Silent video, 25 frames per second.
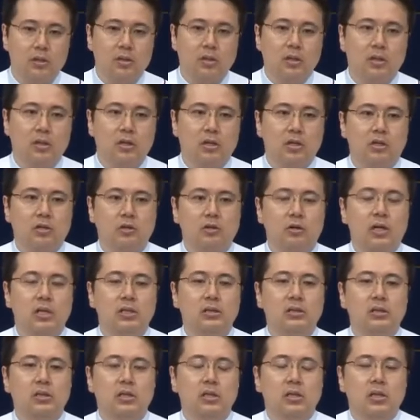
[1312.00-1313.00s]
永遠の命を得
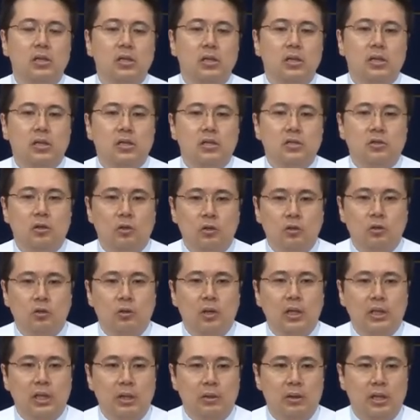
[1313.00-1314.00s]
ました
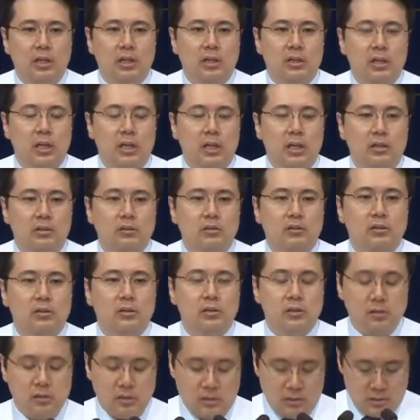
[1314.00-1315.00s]
私たちも同じ
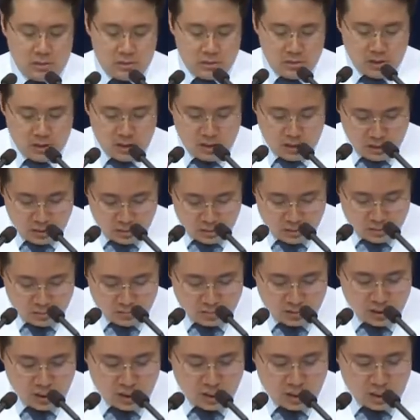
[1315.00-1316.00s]
ように自分の肉
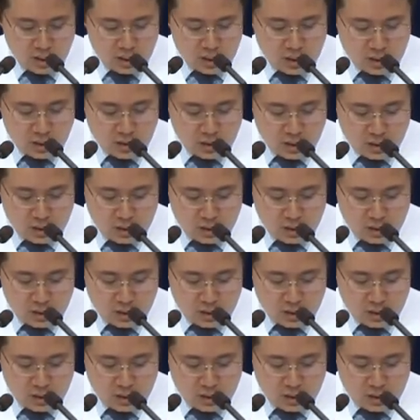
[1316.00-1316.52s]
のために